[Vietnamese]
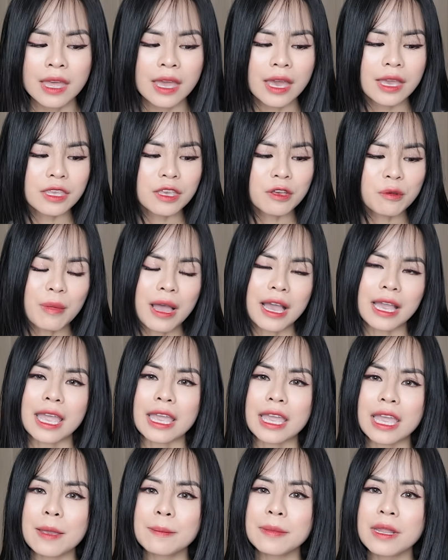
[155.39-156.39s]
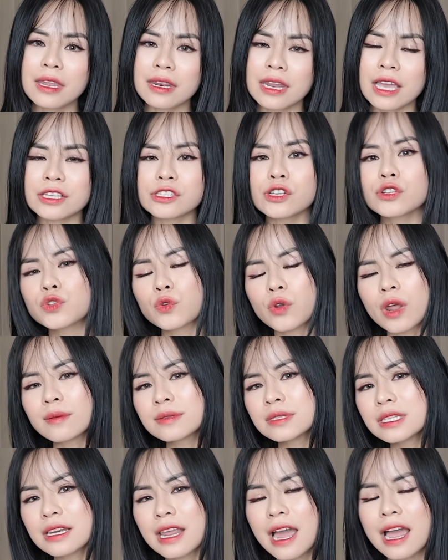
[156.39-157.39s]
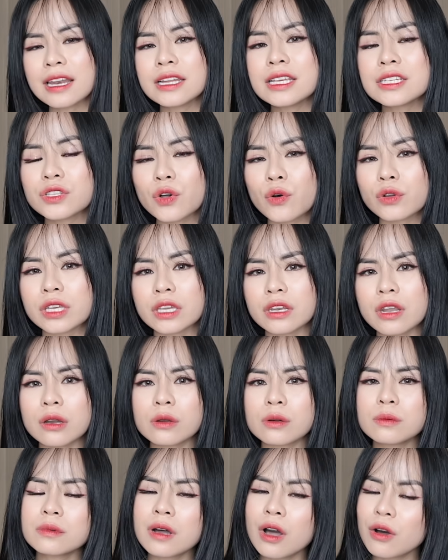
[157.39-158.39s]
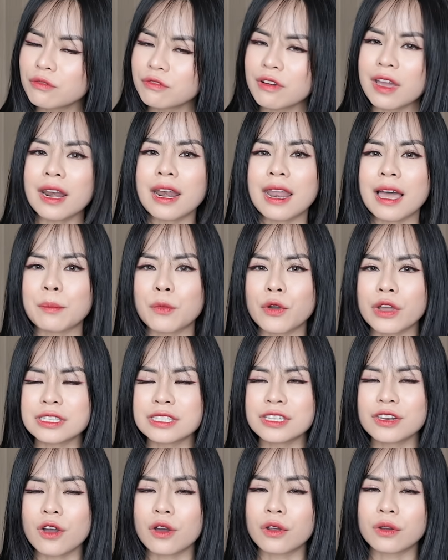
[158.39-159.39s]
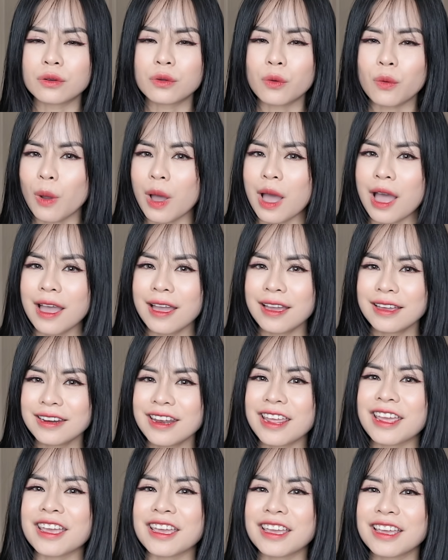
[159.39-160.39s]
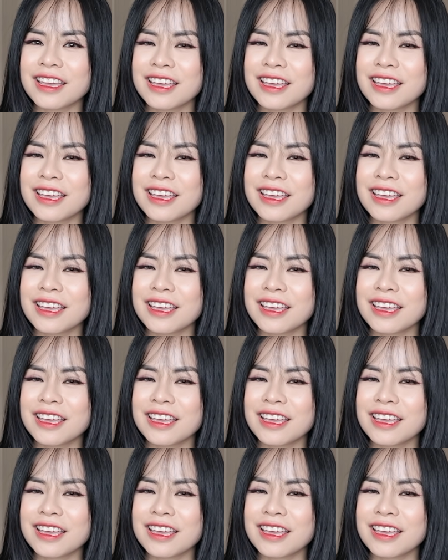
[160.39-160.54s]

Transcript: thế nhưng mà cái kem nền này cho dồn oxidize đi rồi thì nó cũng không phải là một cái gì đó quá để